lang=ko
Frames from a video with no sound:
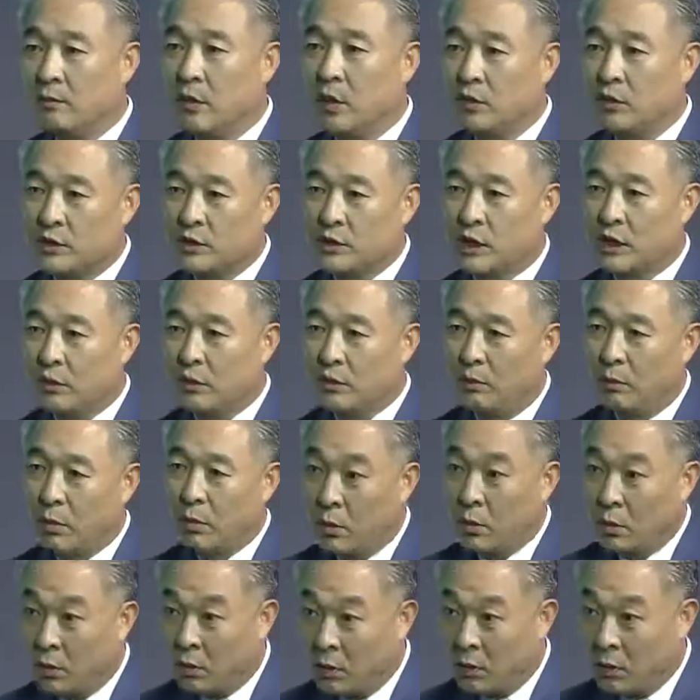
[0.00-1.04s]
먹고 자고
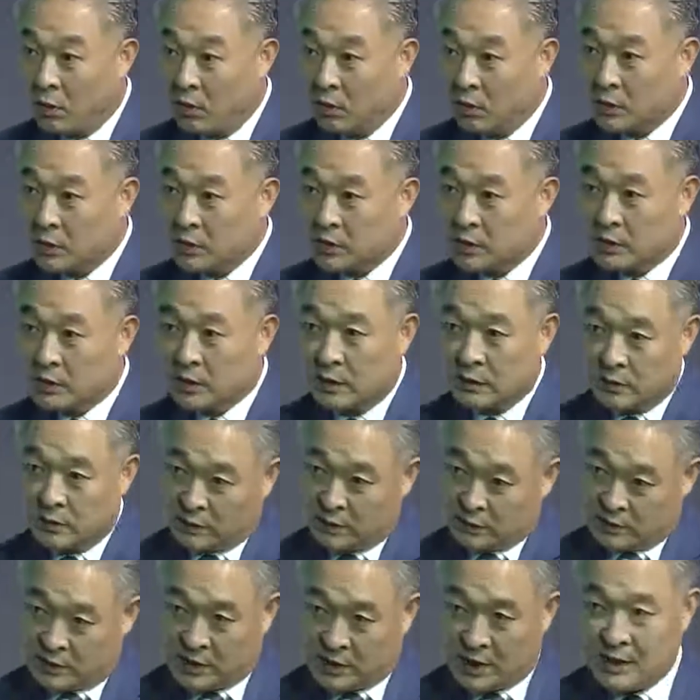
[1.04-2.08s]
보고 저희가
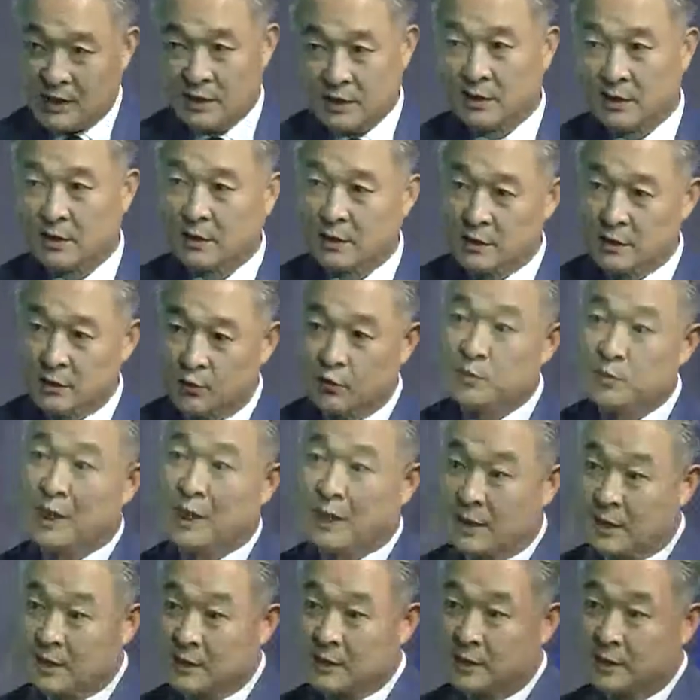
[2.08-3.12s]
그 다 시설이 지금
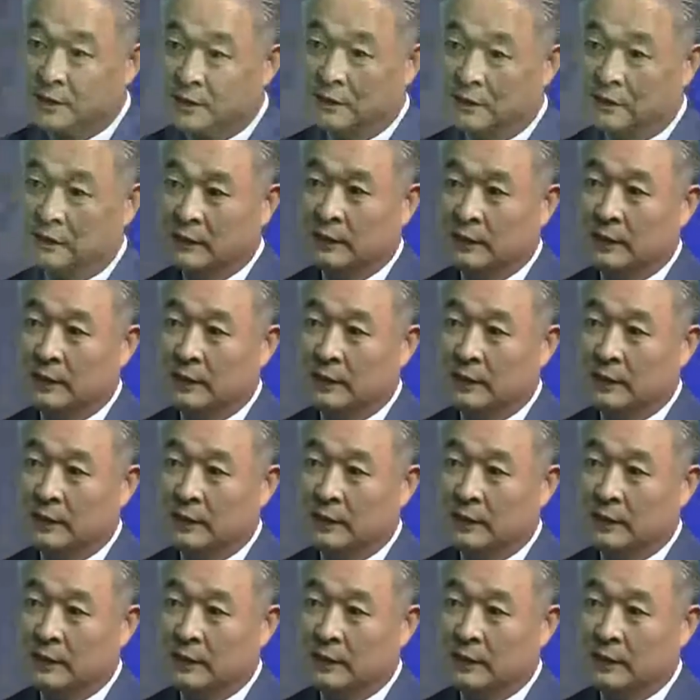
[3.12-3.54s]
다 됐어요.